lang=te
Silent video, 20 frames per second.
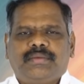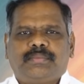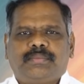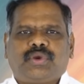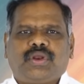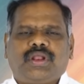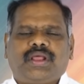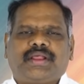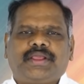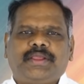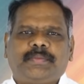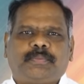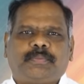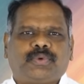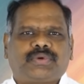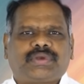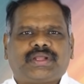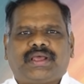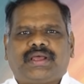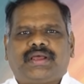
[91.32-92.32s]
పురులరా ఈ
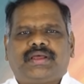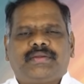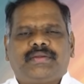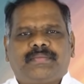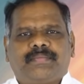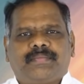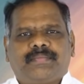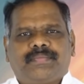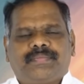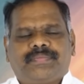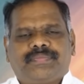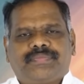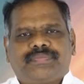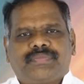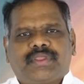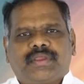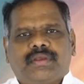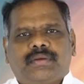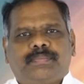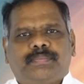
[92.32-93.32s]
పుట
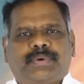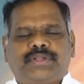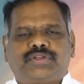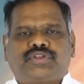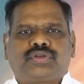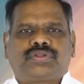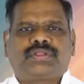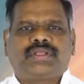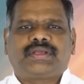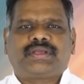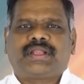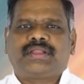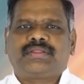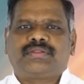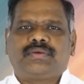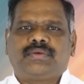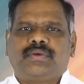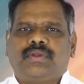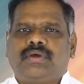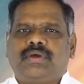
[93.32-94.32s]
పరిశుద్ధ
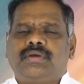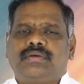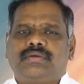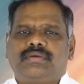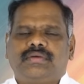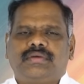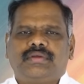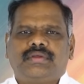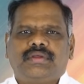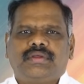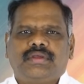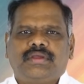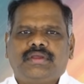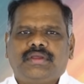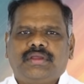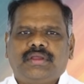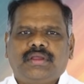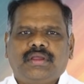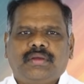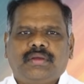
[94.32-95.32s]
గ్రంథంలో
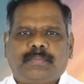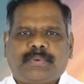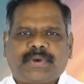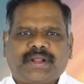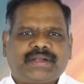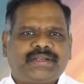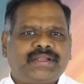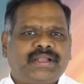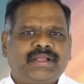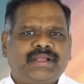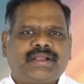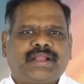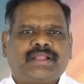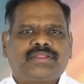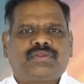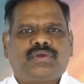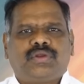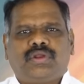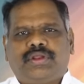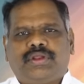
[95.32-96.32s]
ప్రకటన
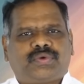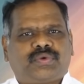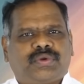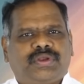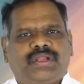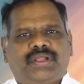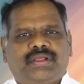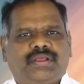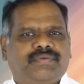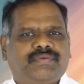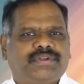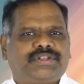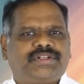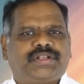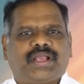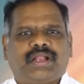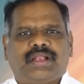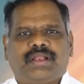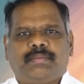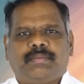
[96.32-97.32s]
గ్రంథంలోని కొన్ని
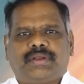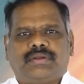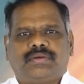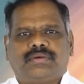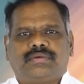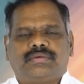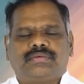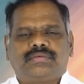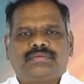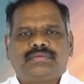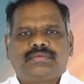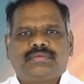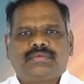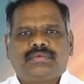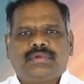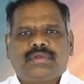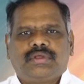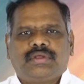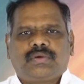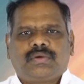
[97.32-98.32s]
విషయాల్ని మనం
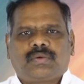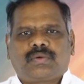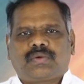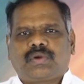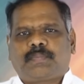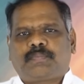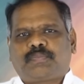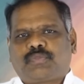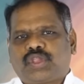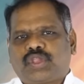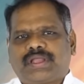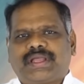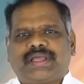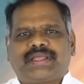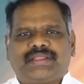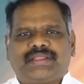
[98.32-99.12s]
క్లుప్తంగా